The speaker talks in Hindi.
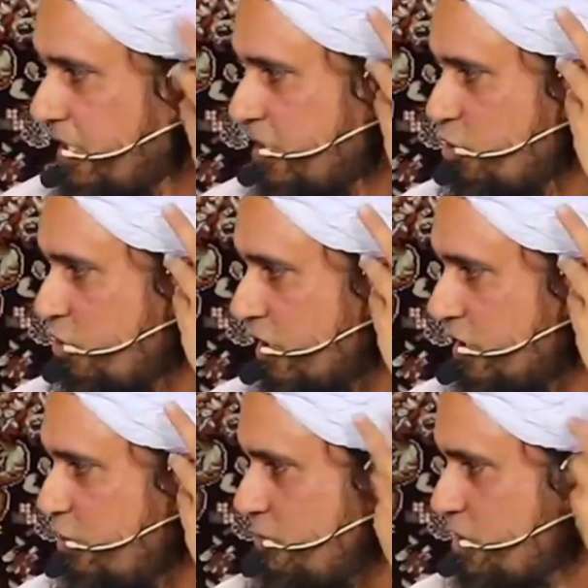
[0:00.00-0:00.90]
मरना शुरू
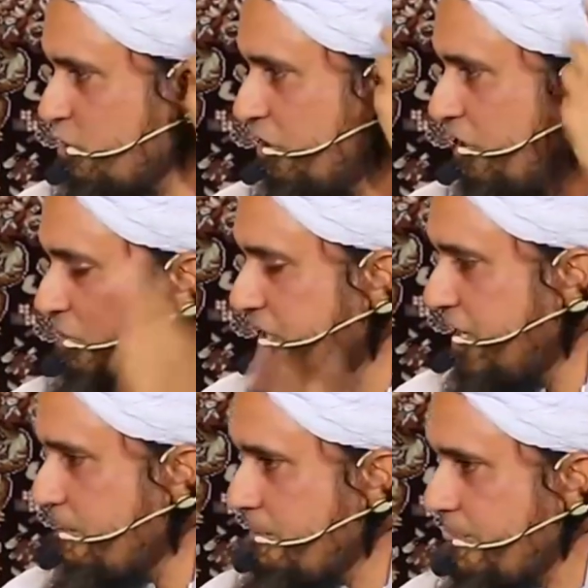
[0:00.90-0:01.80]
कर दी ऊपर से कोल्ड ड्रिंक पी
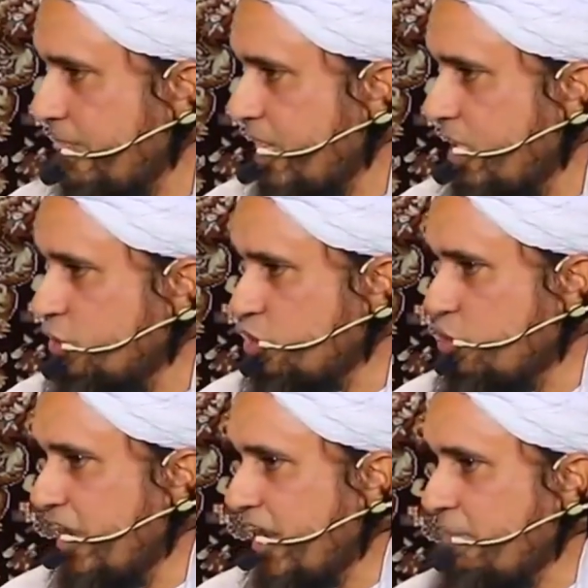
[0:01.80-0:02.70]
रहे हैं तो
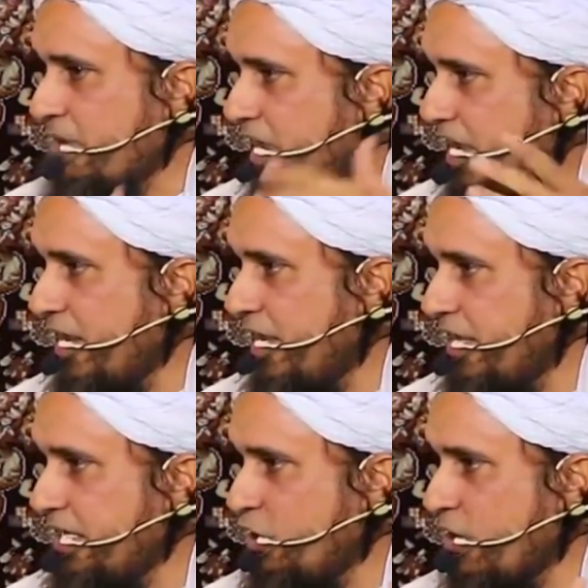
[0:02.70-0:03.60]
जो हराम खा रहे
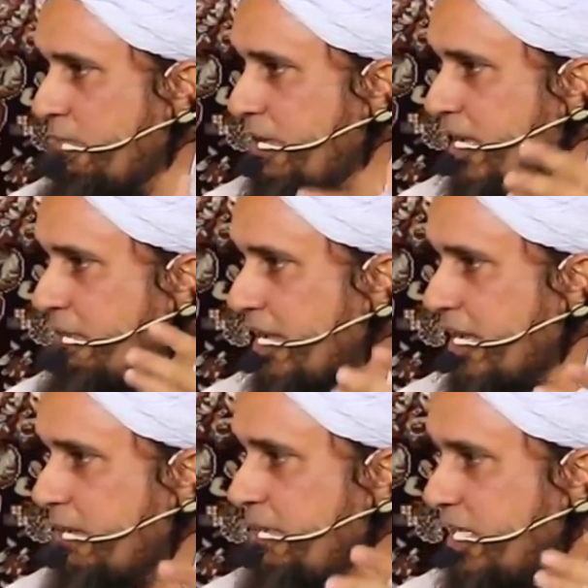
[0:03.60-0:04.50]
हैं यूरोप में
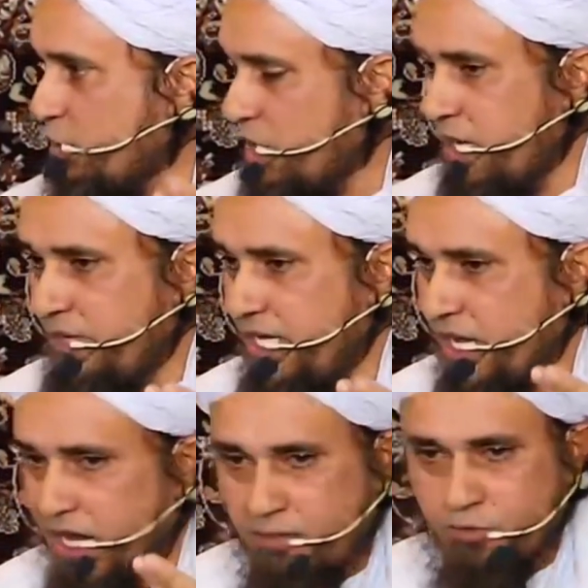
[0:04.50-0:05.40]
अमेरिका में यूके
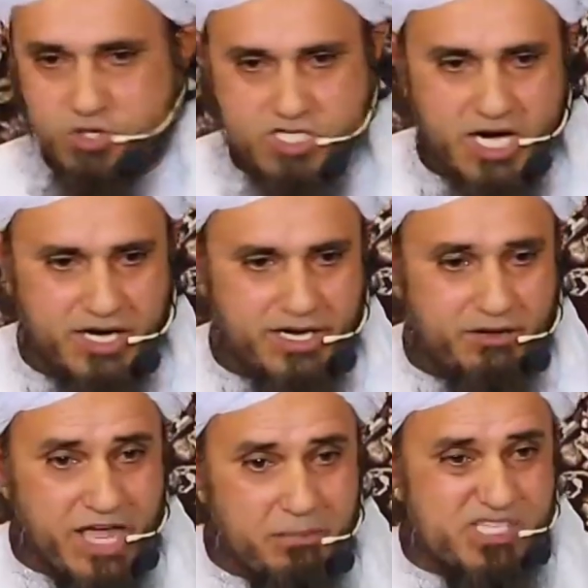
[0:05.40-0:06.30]
में हराम गोश खा रहे
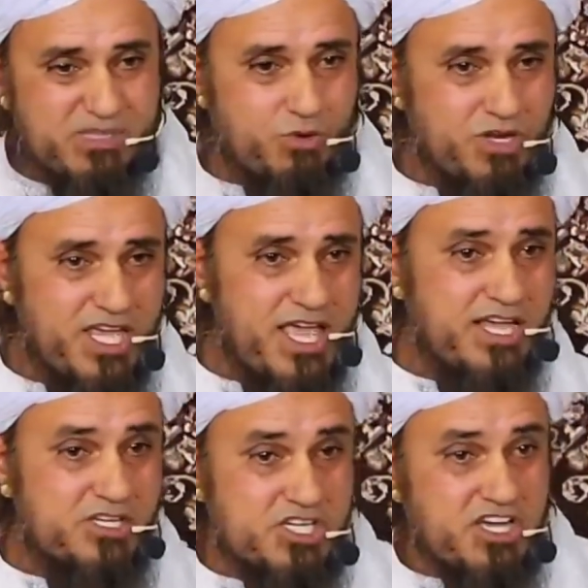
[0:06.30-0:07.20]
हैं और कह रहे हैं मजबूरी
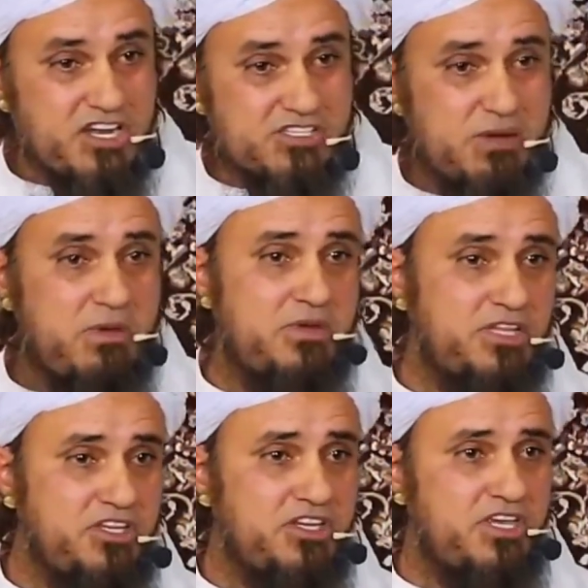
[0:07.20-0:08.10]
है चिकन असल में
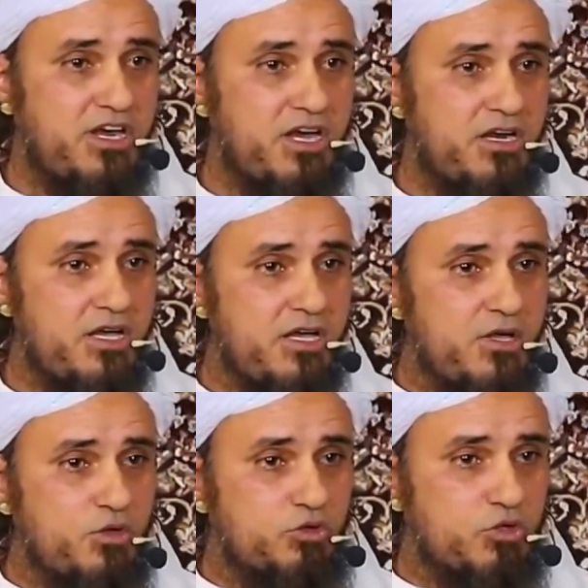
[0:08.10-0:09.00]
मिलती नहीं हलाल
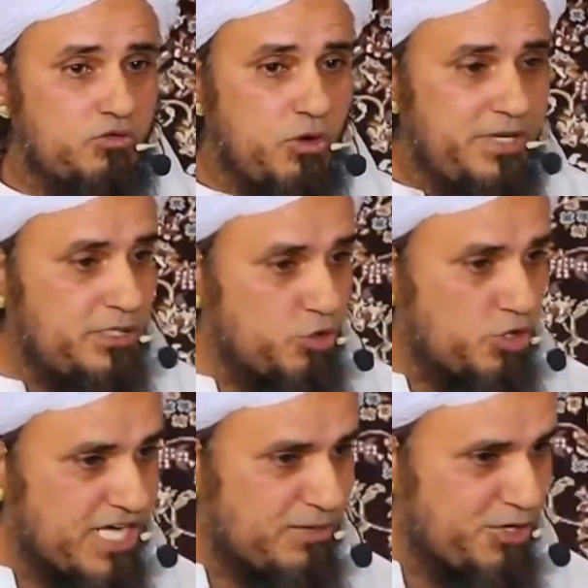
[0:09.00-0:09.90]
तो वो भी
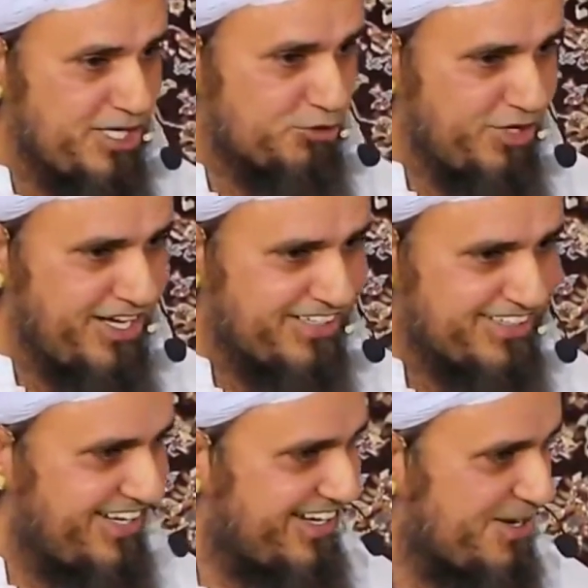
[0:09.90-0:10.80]
दो चार बोटियां थोड़ी
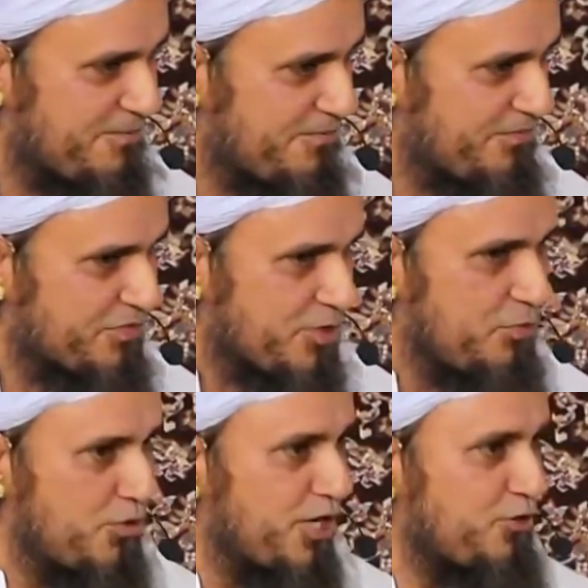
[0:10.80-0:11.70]
खाते हैं
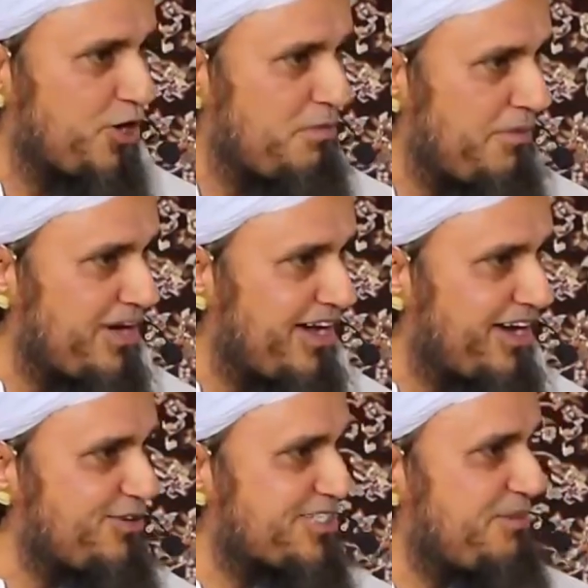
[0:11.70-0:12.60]
पूरे कोर में
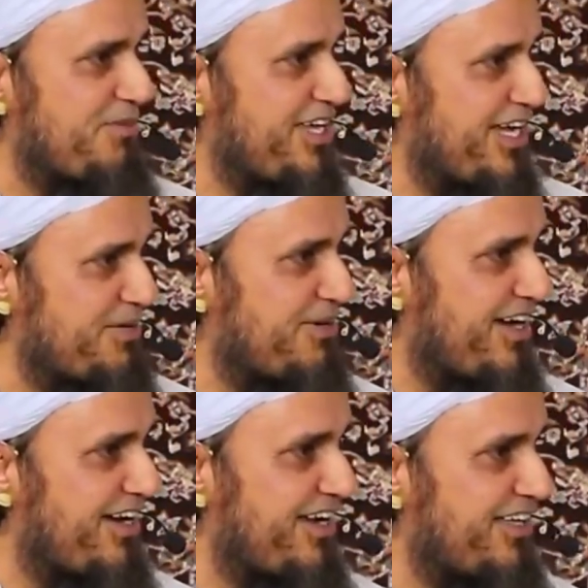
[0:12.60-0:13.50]
बना रहे हैं उसके बिरयानी
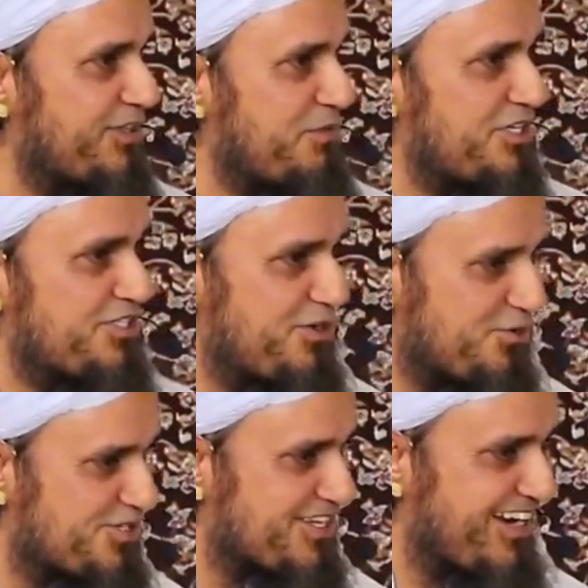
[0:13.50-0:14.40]
बना रहे हैं तबीयत से
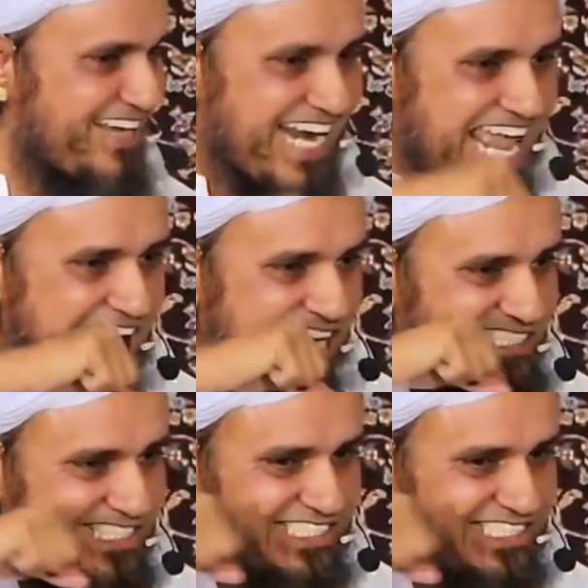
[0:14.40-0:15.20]
रोस्ट कर करके